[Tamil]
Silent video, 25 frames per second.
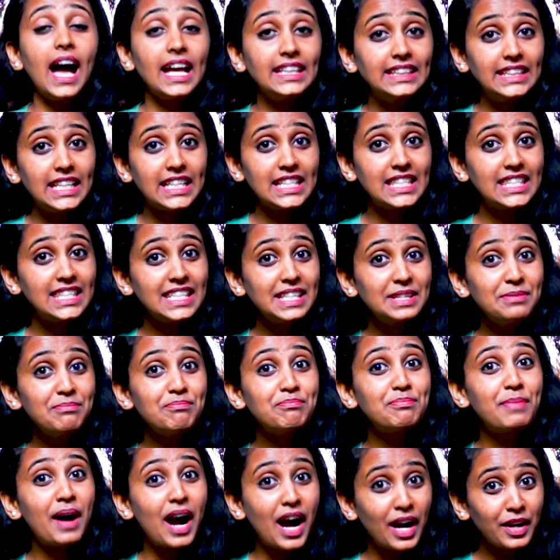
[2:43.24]
அந்த சீன்
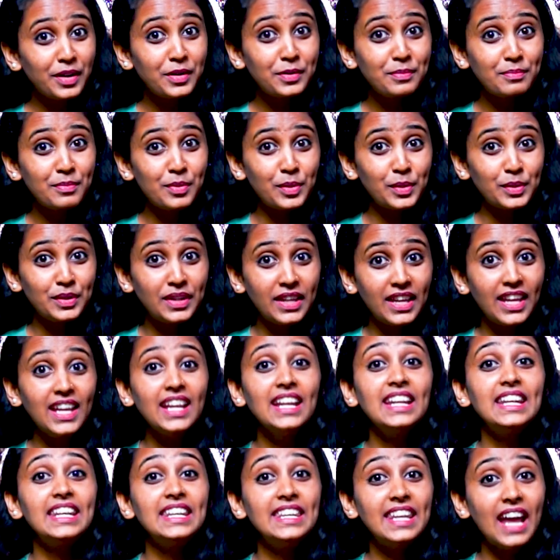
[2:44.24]
பார்க்கும்போதே
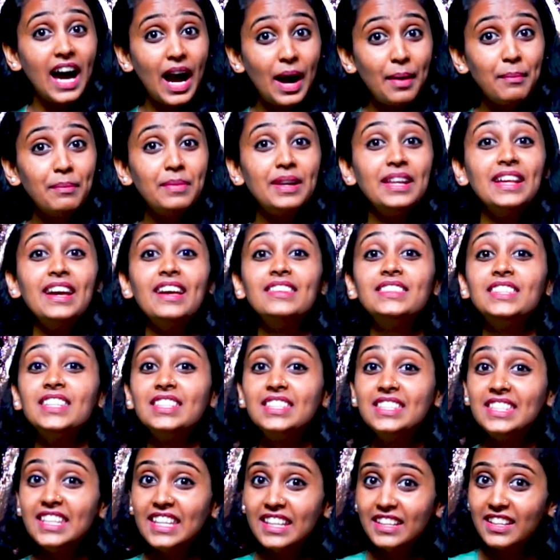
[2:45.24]
நாம்ளே அந்த
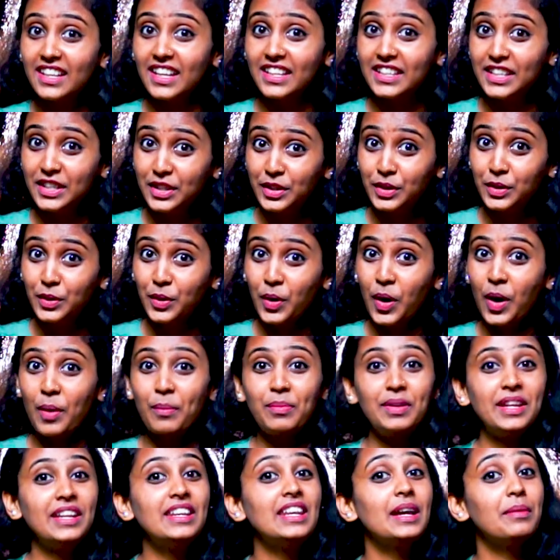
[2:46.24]
சீனில் இருக்கோம்
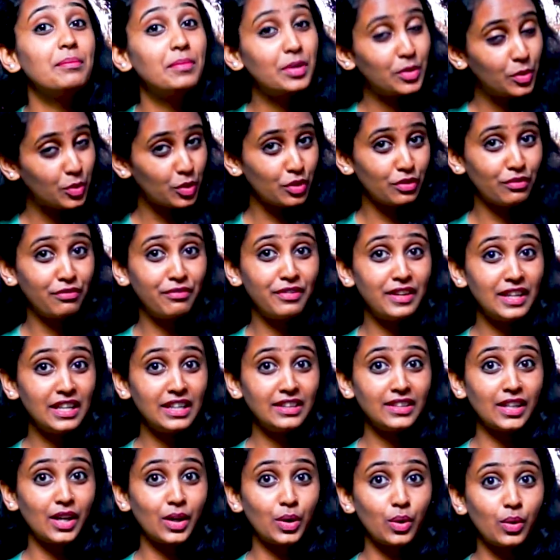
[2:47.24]
அப்படின்னு நம்மளுக்கு ஒரு
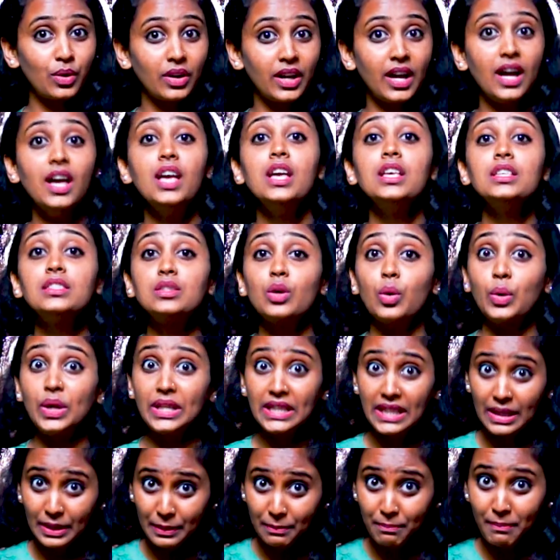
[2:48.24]
ஃபீல் தரோங்க ஸோ
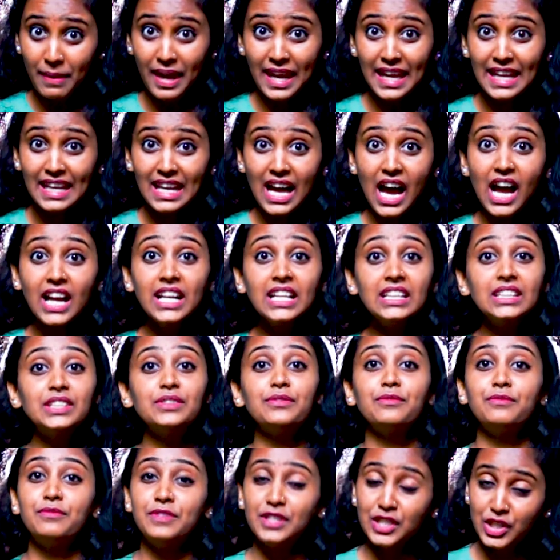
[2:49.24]
இதுக்கு மெயினானது
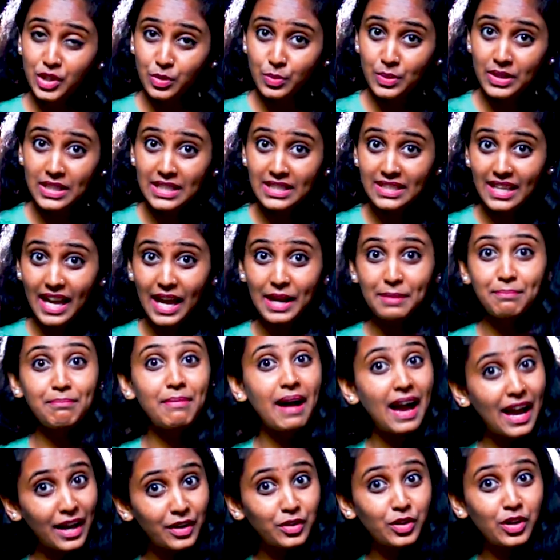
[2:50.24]
விஷுவல்ஸ் அண்ட்
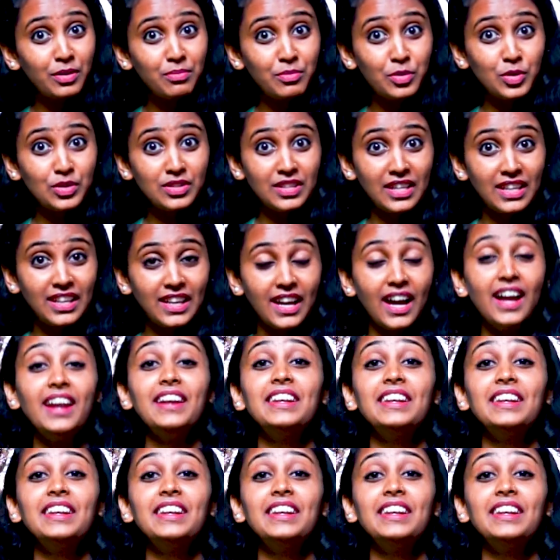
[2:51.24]
பேக்ரவுண்ட் மியூசிக்கை